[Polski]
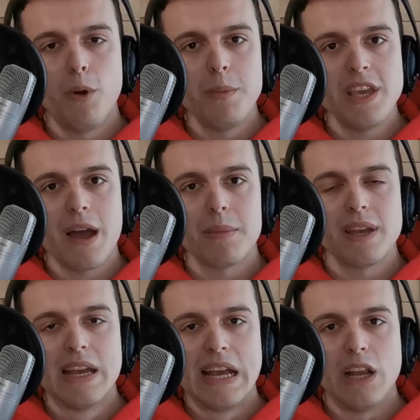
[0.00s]

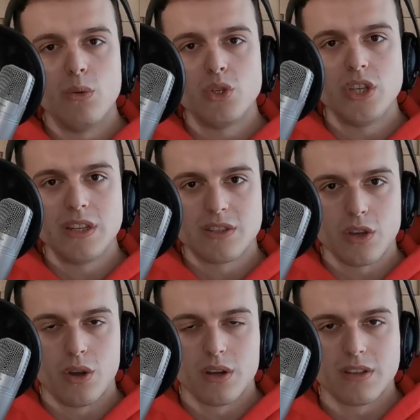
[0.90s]
Pomijamy ludzi,
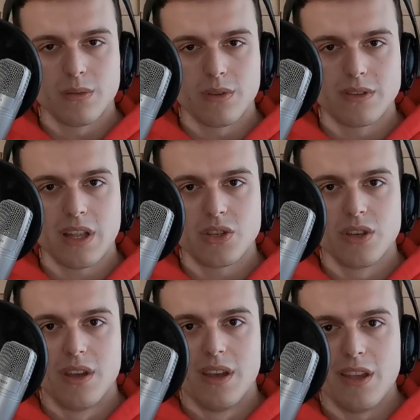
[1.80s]
co chcą
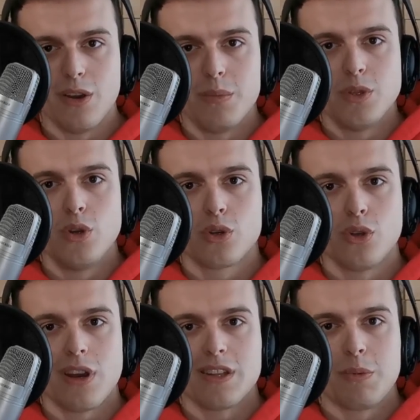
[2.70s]
zostać i robić
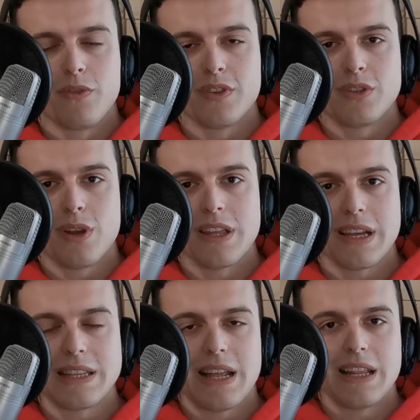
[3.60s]
doktorat, profesora
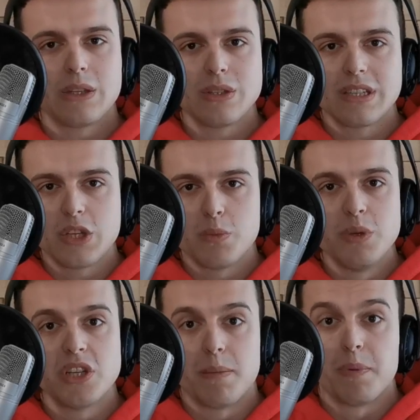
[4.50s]
i tak dalej. To jest
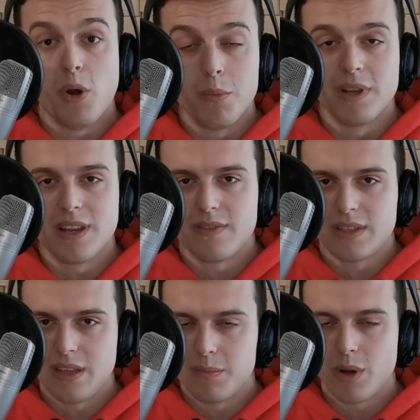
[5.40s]
jakiś, myślę, promil,
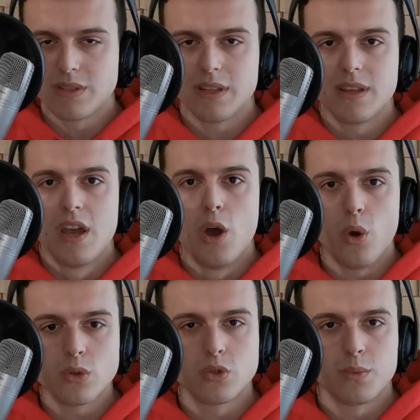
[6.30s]
nawet nie procent
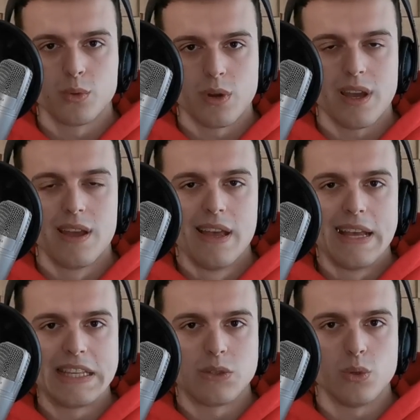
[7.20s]
osób, które
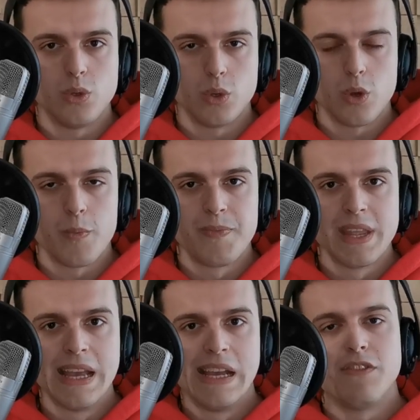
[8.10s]
studiują.
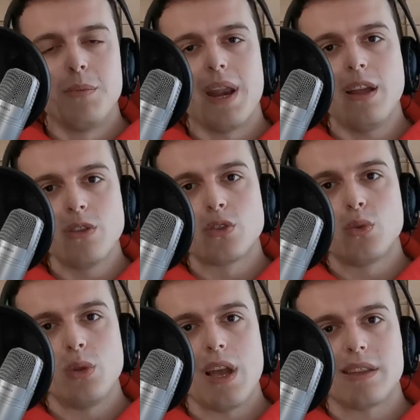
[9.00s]
Wybierając
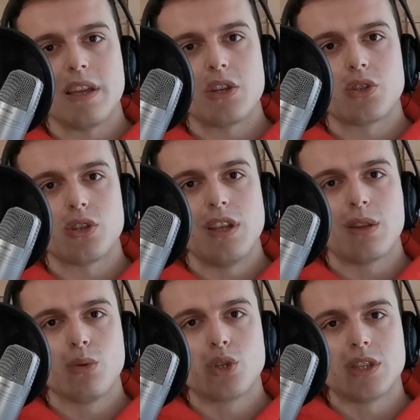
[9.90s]
studia też
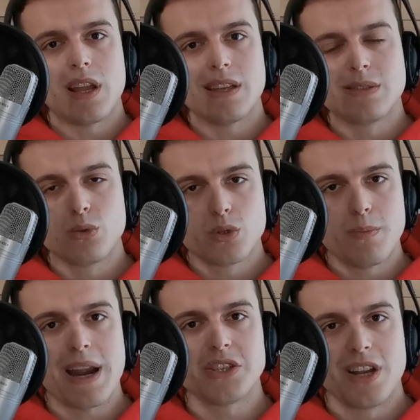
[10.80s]
niektórzy teraz
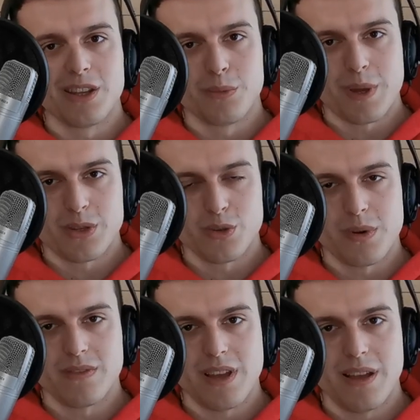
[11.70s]
już bardziej na to
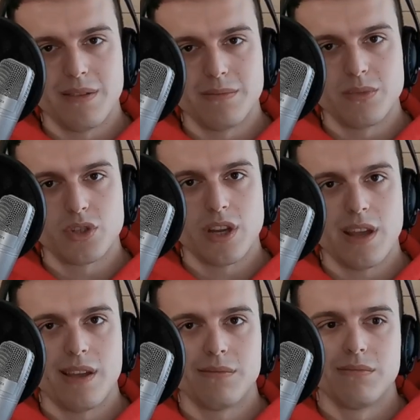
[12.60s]
patrzą, prawda?
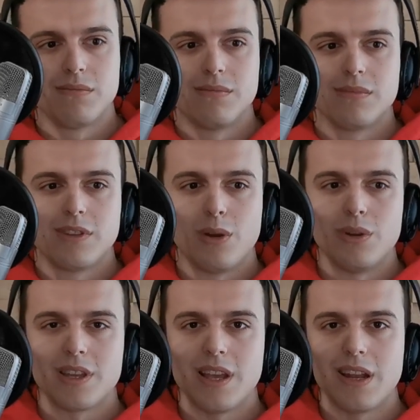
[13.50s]
Że
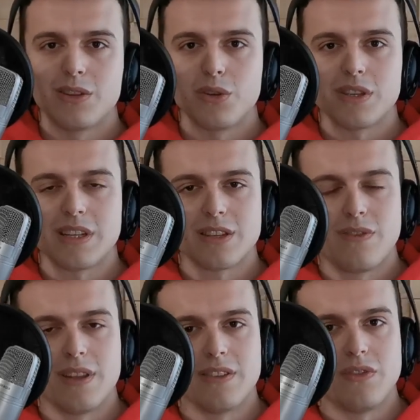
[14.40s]
Kierunek jeden to jest tak
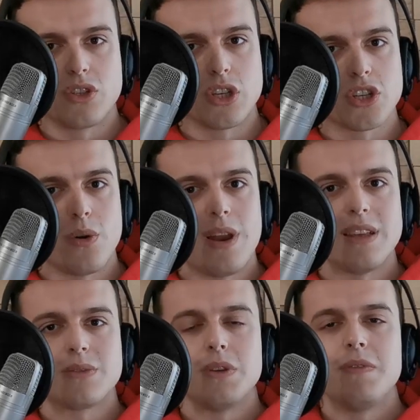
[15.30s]
zwany wyższa szkoła
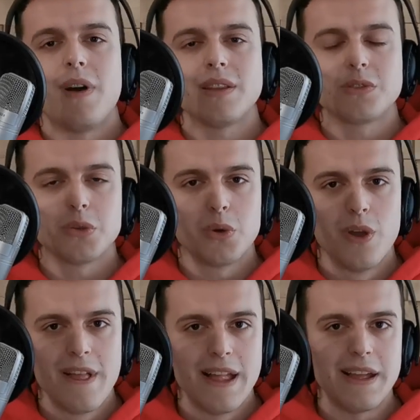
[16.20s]
lansu i
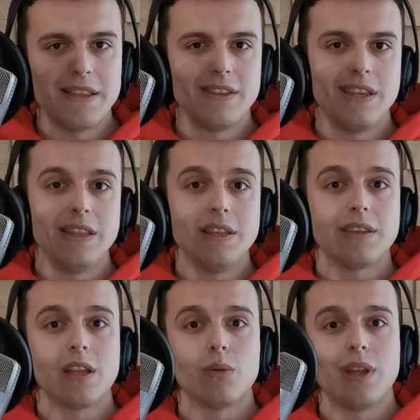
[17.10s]
wansu. E,
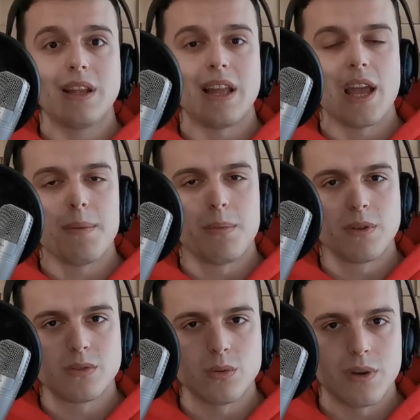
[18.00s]
inny kierunek daje po
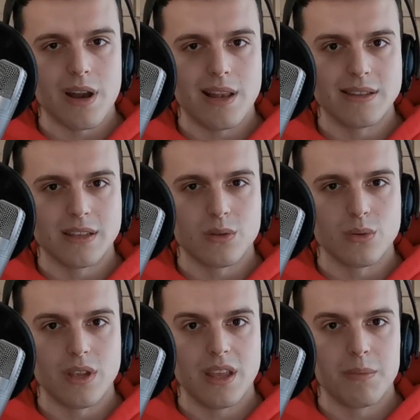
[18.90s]
prostu realne
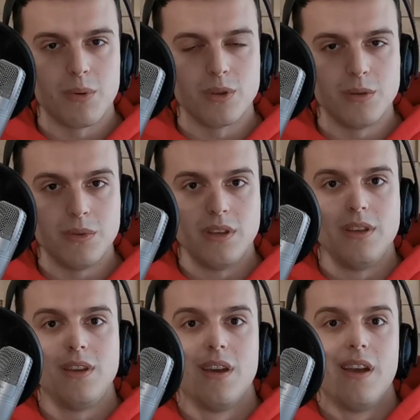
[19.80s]
zatrudnienie po nim
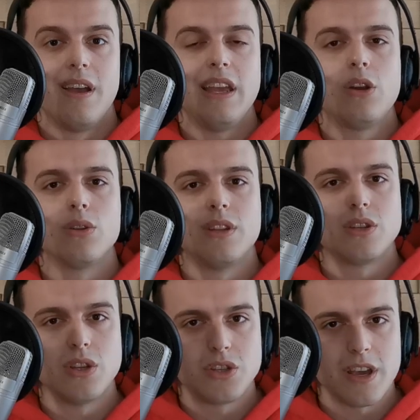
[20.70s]
i, i
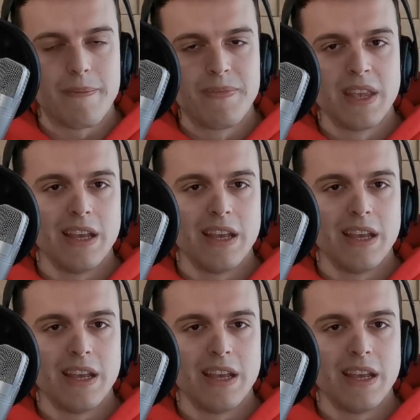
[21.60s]
godne życie.